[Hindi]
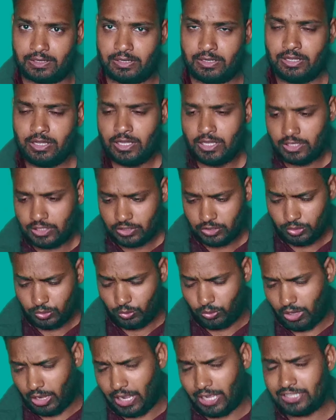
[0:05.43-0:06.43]
पर
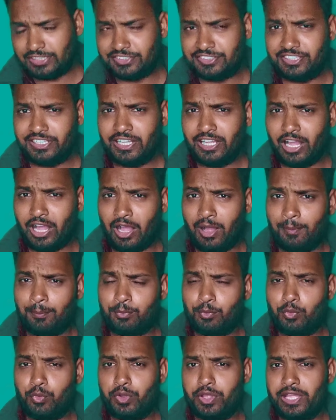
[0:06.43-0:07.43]
तो आज से
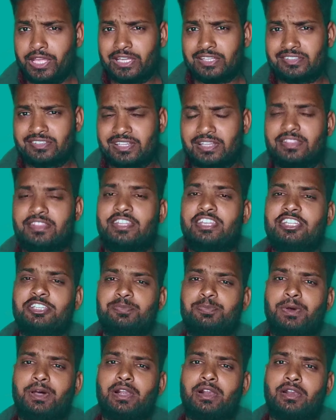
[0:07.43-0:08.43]
आपको एक
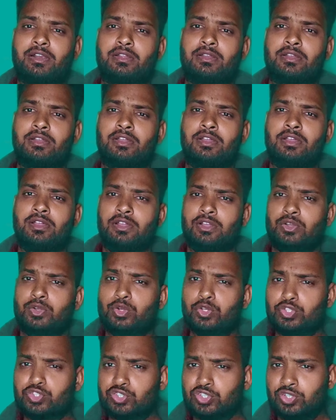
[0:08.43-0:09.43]
संदेश पर
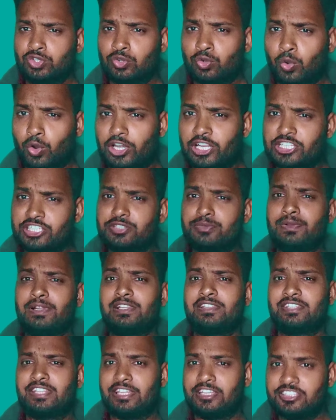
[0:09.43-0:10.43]
कुछ
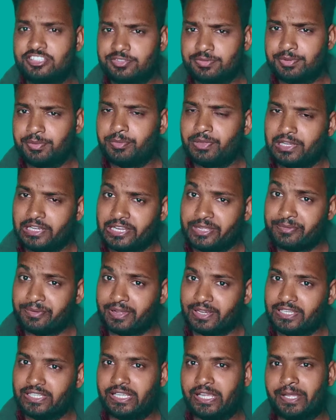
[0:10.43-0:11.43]
नॉलेजेबल थिंग्स भी मिलने
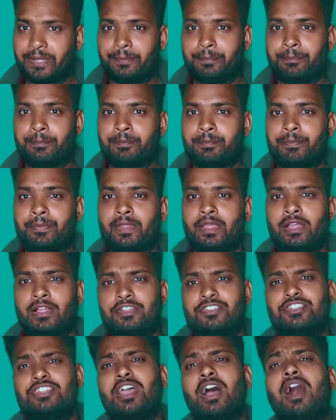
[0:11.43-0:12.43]
वाली हैं
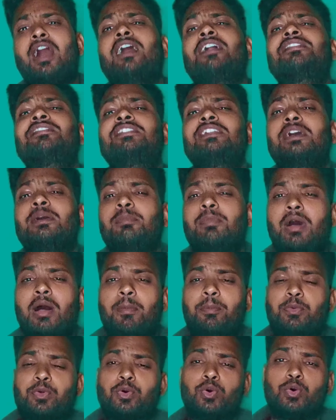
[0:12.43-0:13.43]
जी हाँ आज से हम
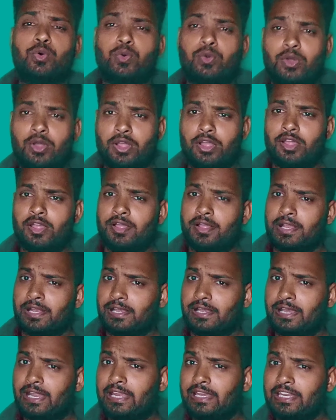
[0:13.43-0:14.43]
आपको
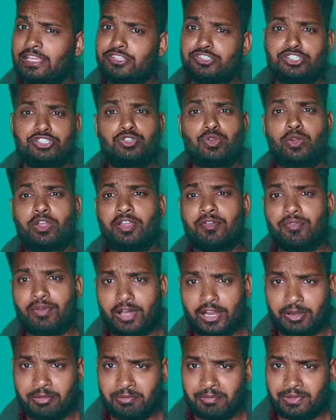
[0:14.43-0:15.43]
नई नई चीज़ों के
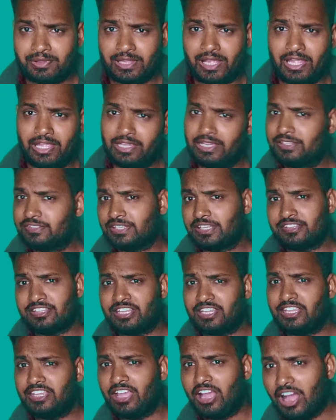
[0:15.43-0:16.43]
बारे में बताएंगे
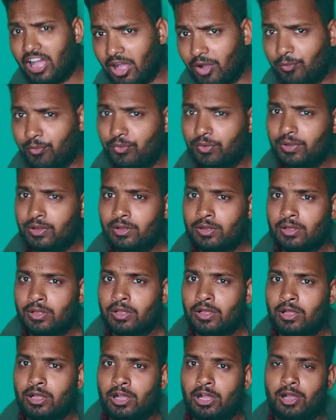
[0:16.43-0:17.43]
जैसे कि अब
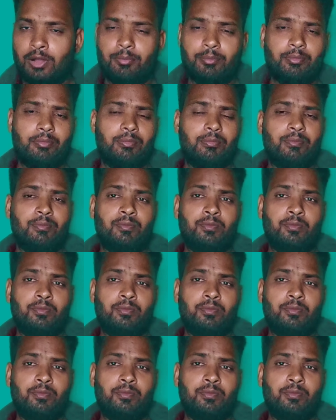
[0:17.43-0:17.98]
हम